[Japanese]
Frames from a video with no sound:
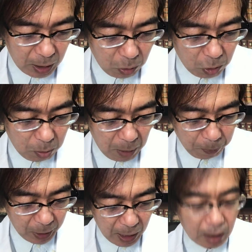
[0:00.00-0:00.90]
1つ目、
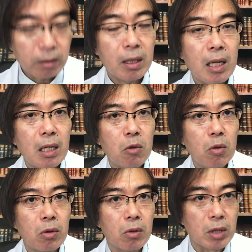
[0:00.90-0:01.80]

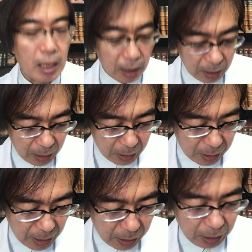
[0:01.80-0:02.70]
アクターゴールドさんからで
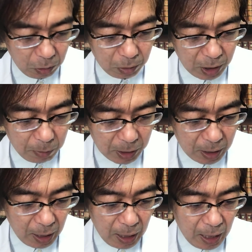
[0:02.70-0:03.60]
すね、ありがとうございます。